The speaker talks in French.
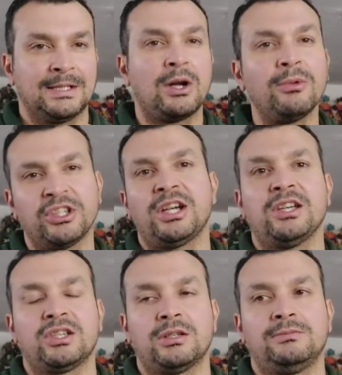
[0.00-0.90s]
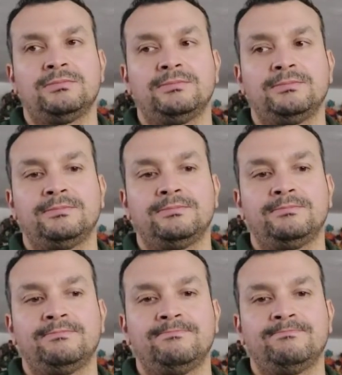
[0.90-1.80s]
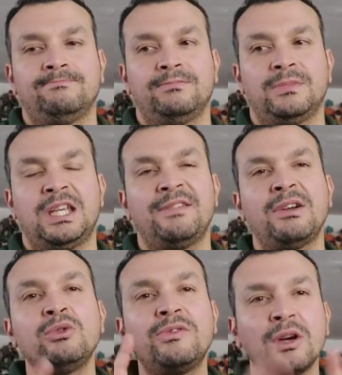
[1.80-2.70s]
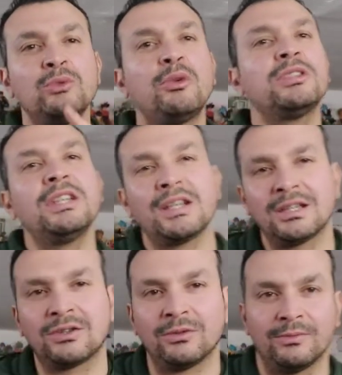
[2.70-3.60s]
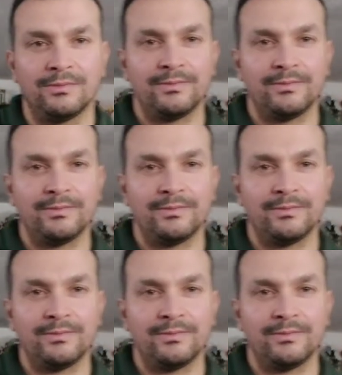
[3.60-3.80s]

Comment dirais-je Qui va nous faire nous poser des questions